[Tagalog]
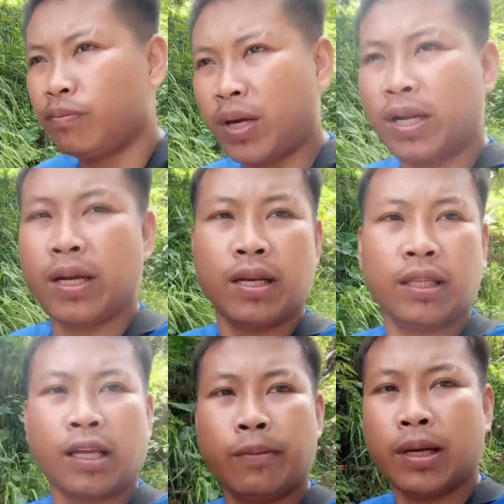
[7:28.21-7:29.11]
para
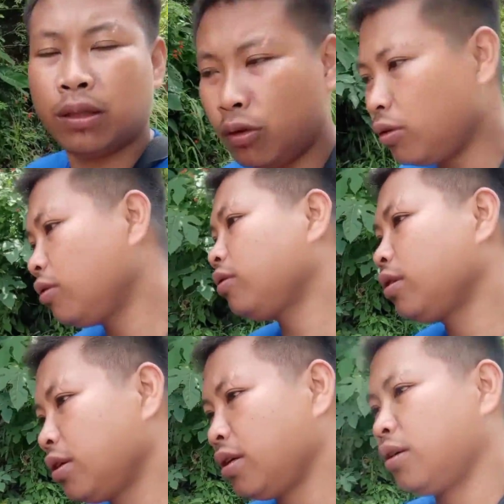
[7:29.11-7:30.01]
hindi tayo malito
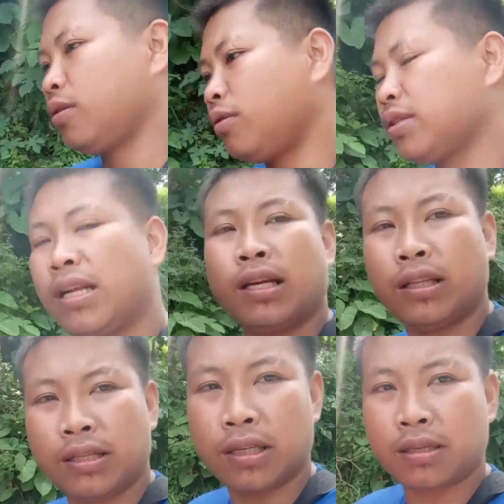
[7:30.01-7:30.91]
kung saan
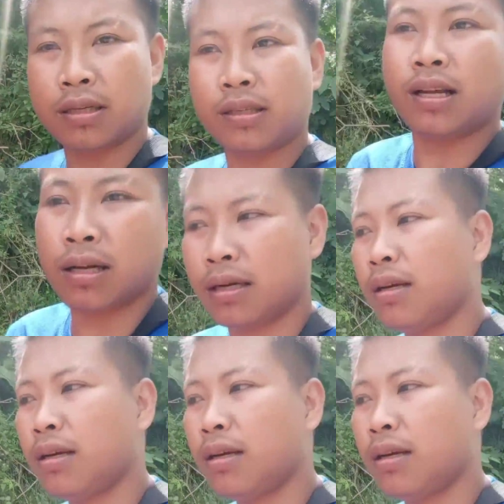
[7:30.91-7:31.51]
natin isasaksak